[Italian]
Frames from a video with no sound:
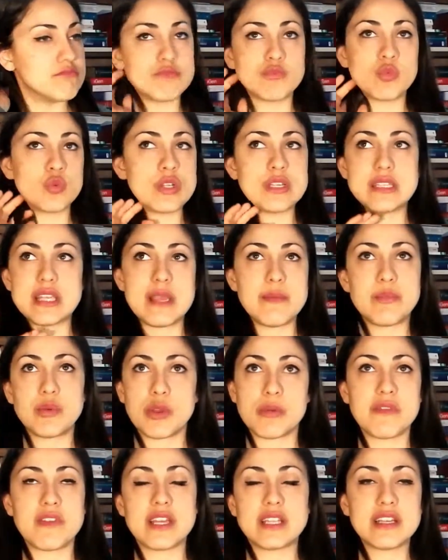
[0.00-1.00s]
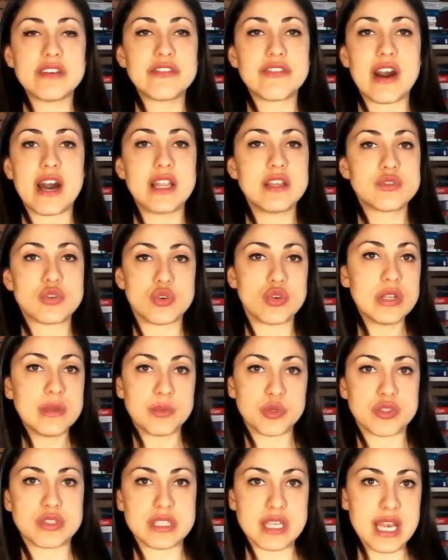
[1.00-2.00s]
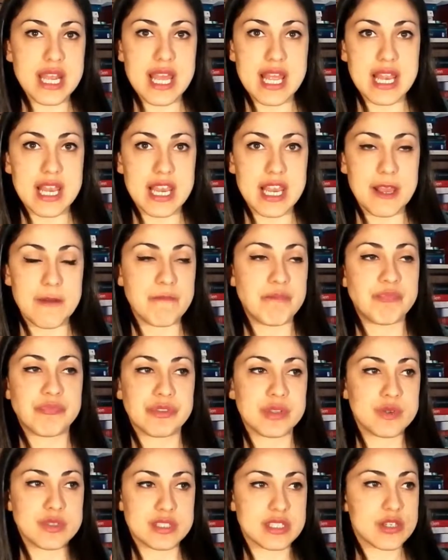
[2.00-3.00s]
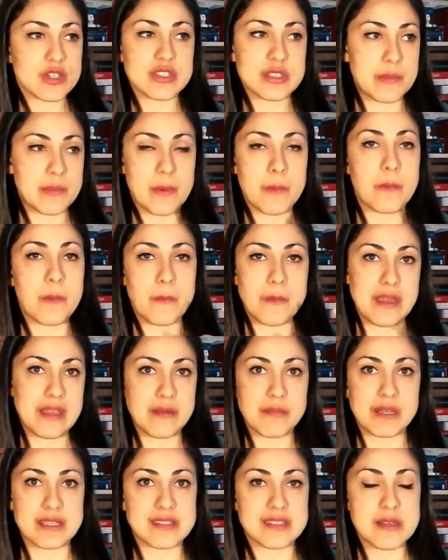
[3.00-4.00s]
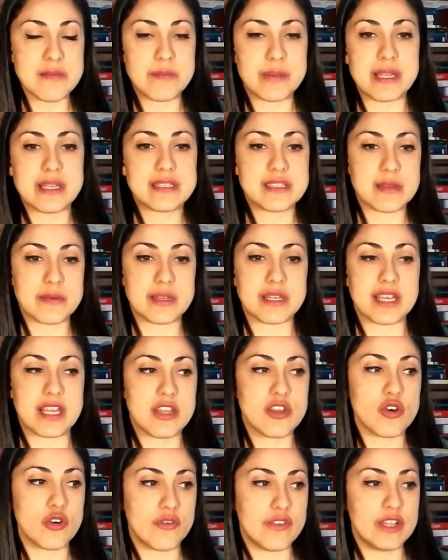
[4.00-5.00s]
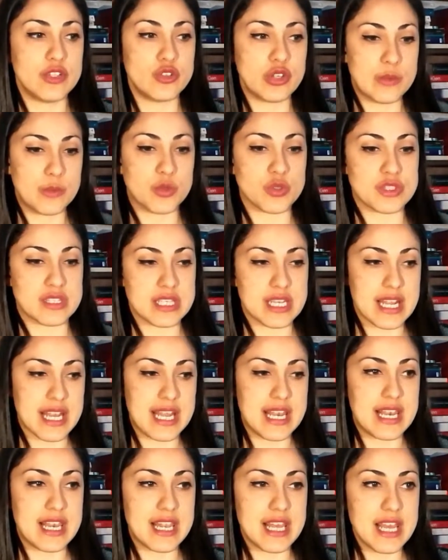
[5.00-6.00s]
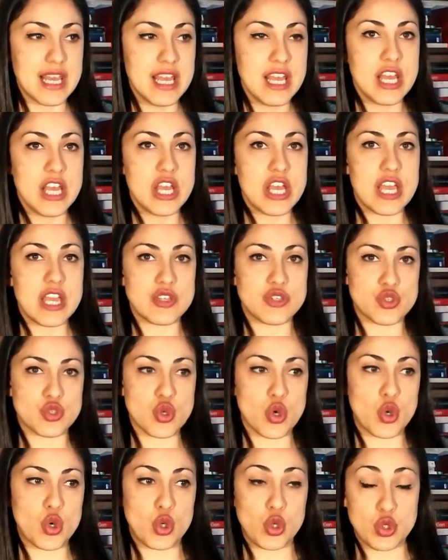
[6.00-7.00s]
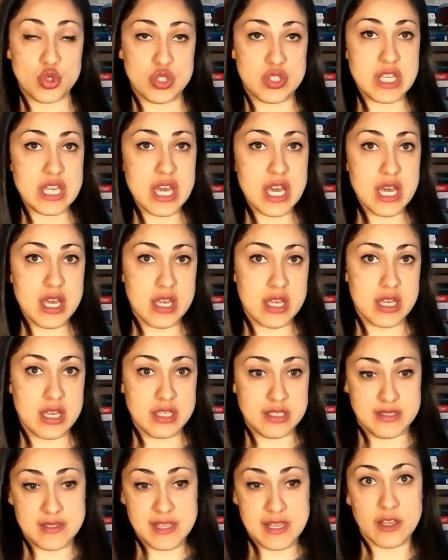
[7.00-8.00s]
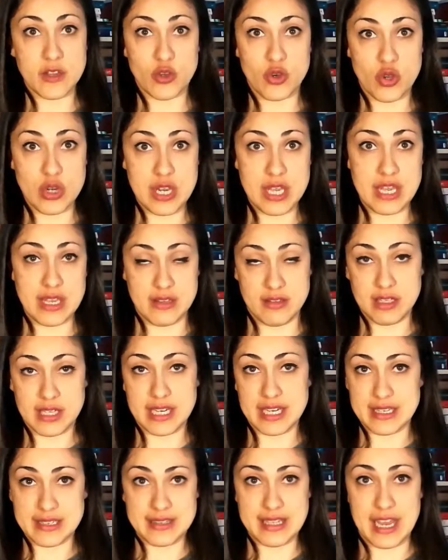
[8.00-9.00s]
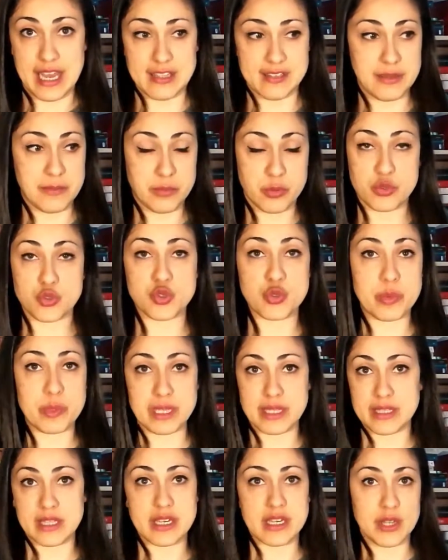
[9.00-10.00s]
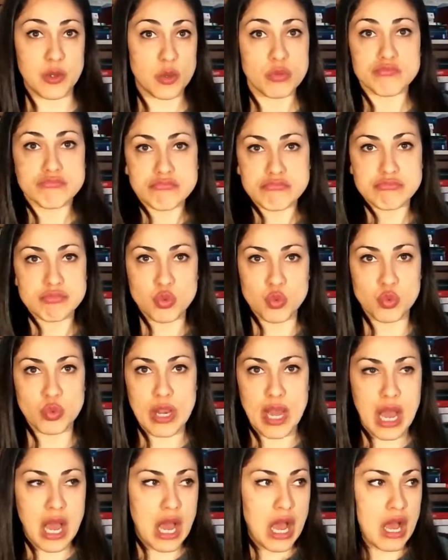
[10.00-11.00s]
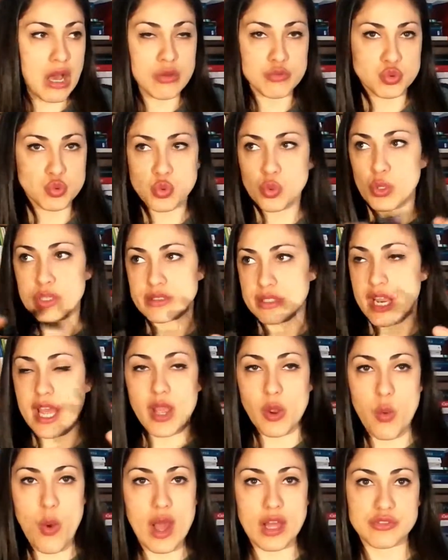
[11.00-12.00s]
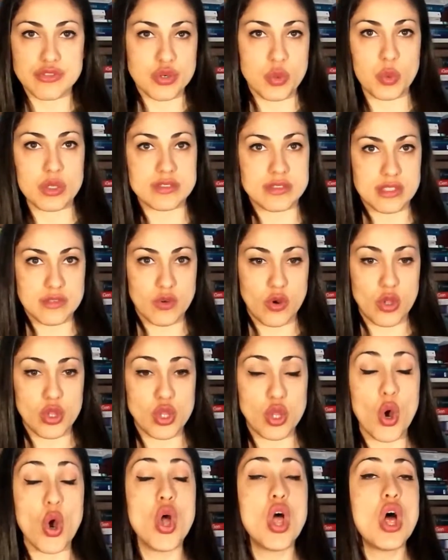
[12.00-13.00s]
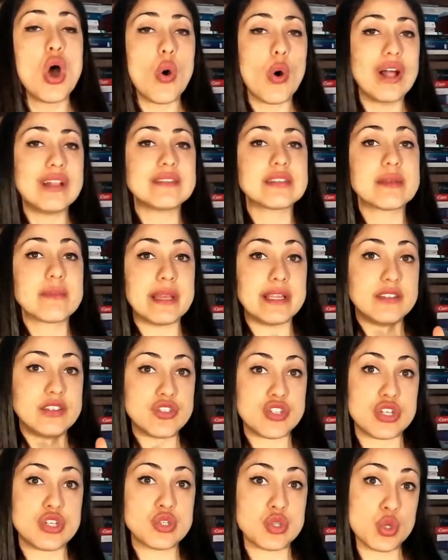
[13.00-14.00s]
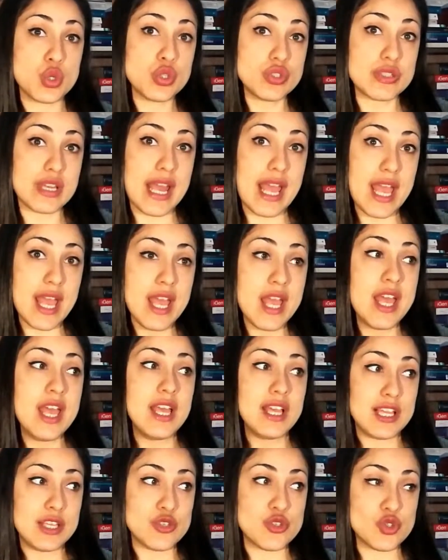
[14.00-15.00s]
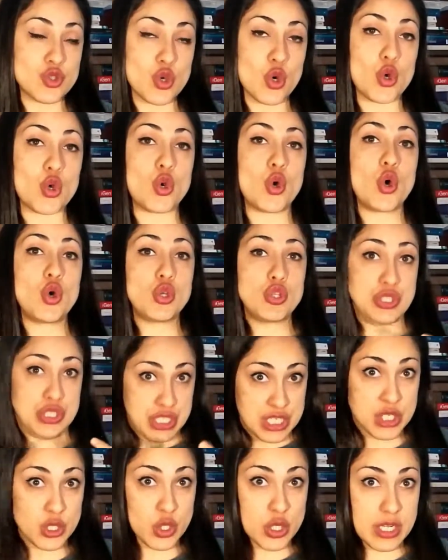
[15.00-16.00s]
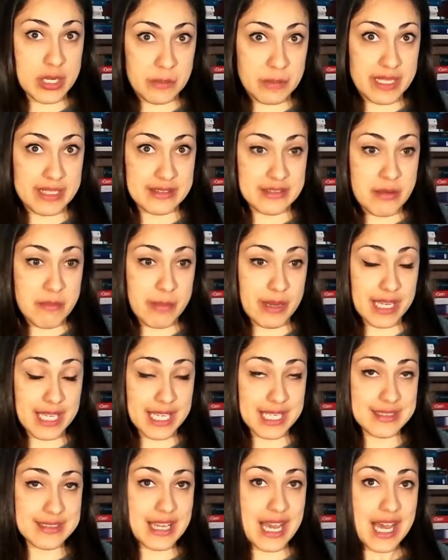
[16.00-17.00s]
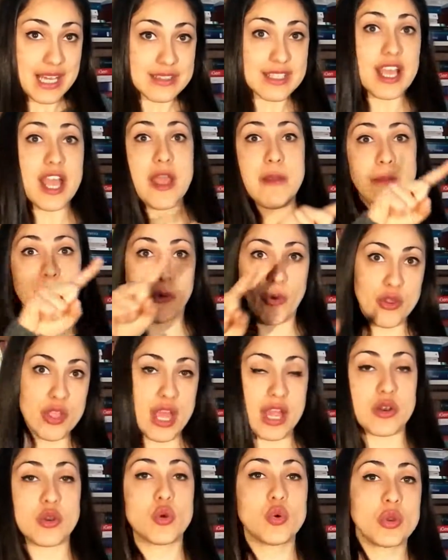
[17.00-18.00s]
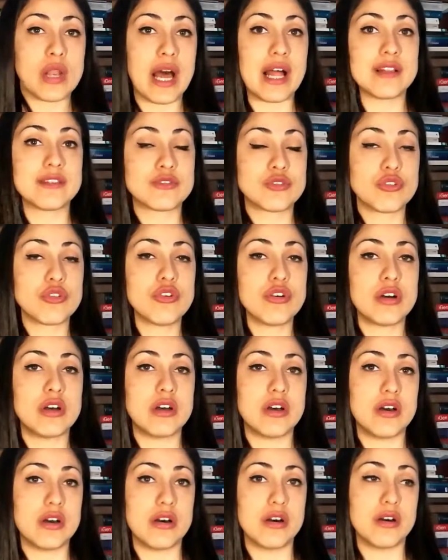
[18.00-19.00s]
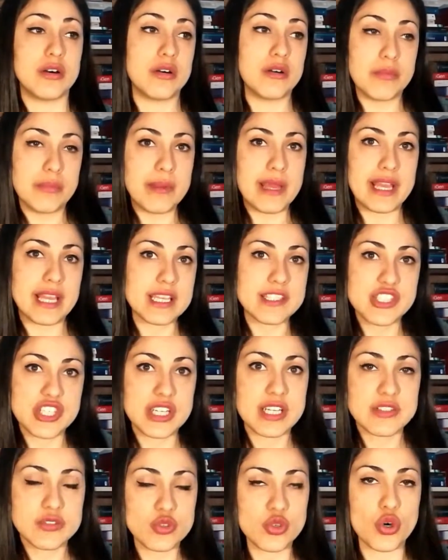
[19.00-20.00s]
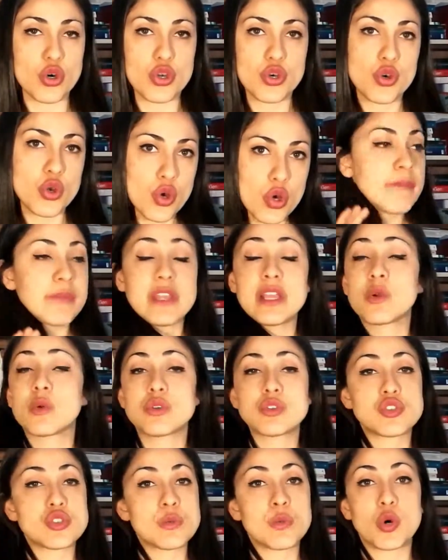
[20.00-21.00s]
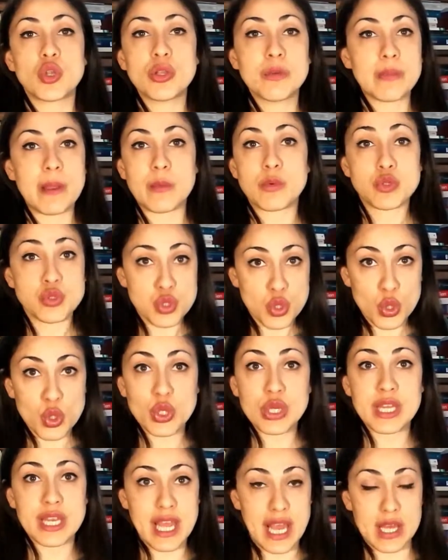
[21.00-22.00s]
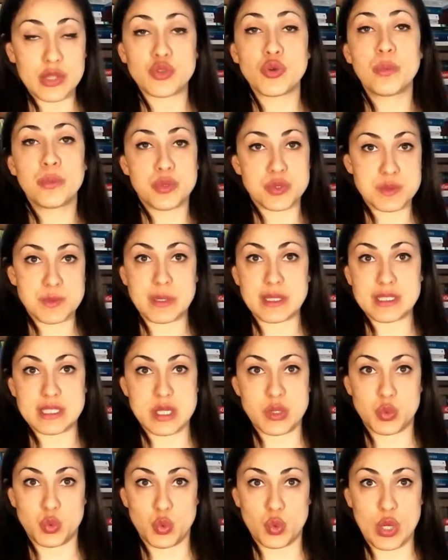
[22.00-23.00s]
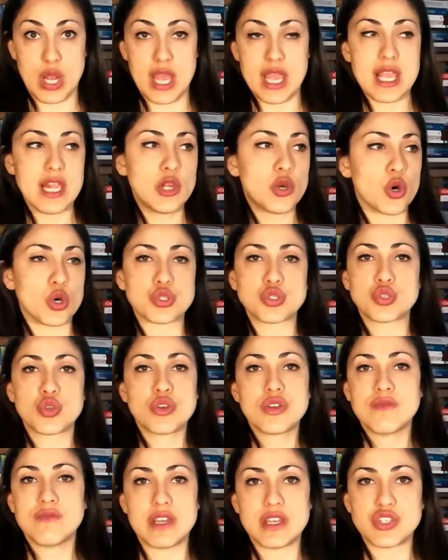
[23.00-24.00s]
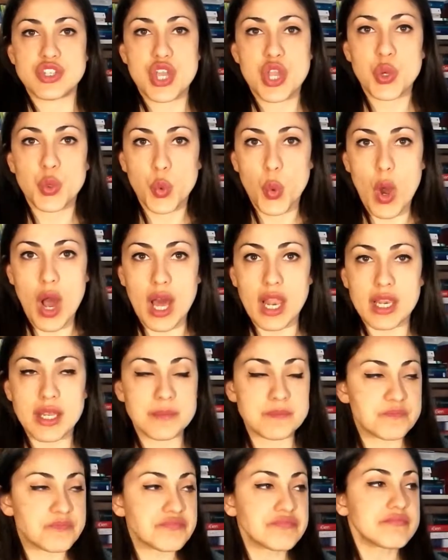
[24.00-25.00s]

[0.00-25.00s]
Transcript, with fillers: Un esempio che mi viene da fare sono le mozzarelle. Questa cosa proprio mi è rimasta impressa perché io vedo le mozzarelle e sono sia eh, singole, incartate, posso prenderne una, due, tre, quattro, quante voglio, o altrimenti ce ne sono tre che sono singolarmente impacchettate e poi hanno un altro eh, packaging attorno. In questo modo abbiamo solo creato più spazzatura. Il costo invece è uguale.